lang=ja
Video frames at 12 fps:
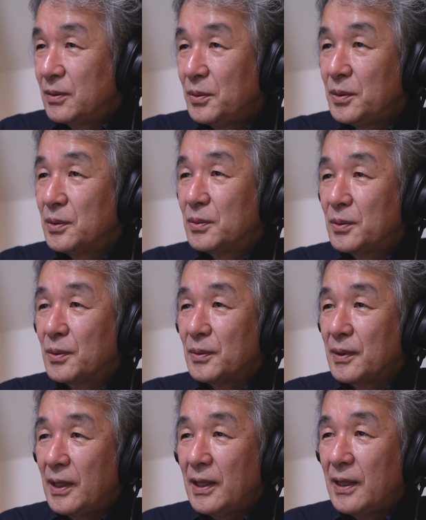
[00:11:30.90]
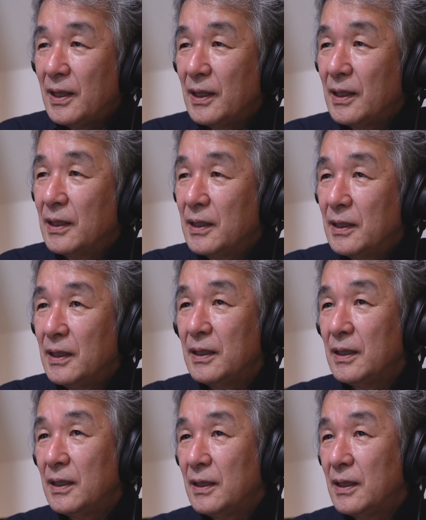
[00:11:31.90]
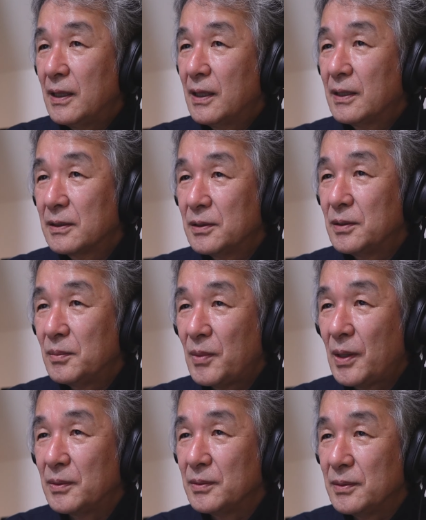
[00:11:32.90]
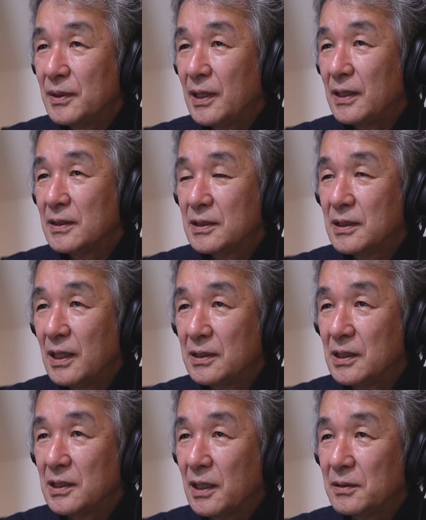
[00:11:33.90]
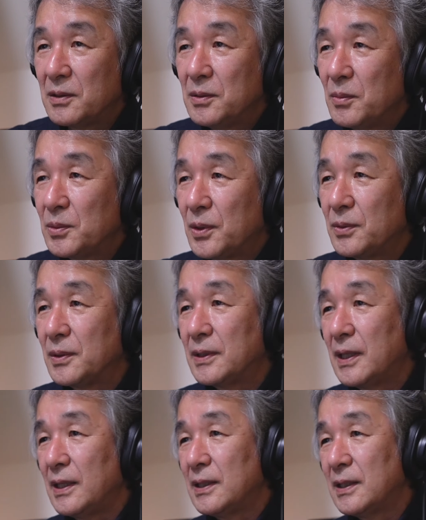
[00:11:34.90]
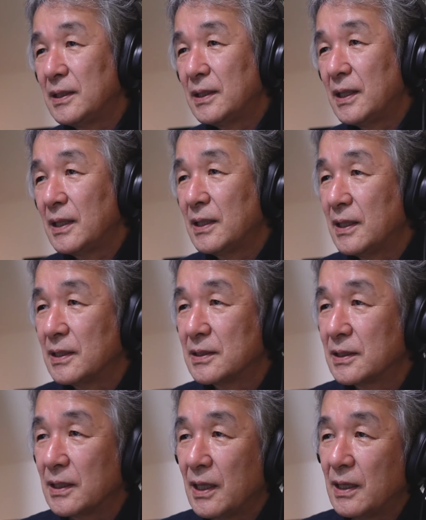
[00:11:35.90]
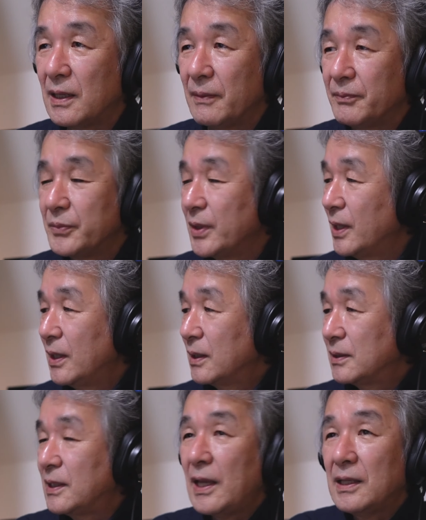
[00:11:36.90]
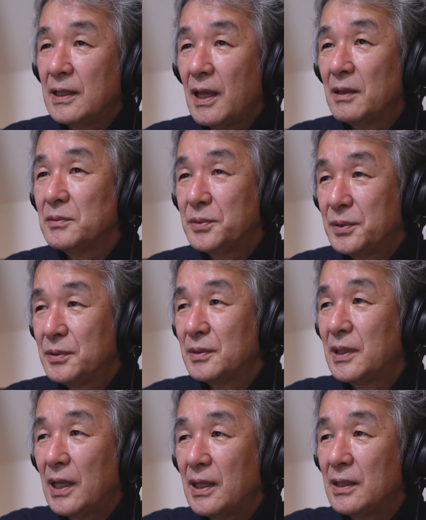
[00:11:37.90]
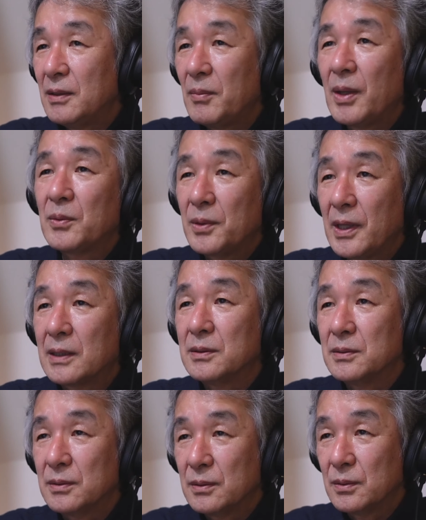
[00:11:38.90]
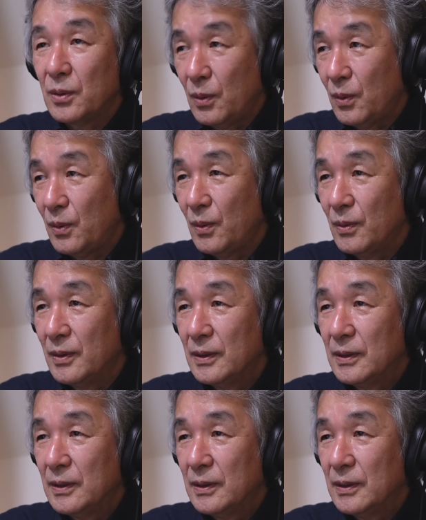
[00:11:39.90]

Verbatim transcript: ということで、えー、車を運転して自宅に戻っていっったんですが田園風景に目をやると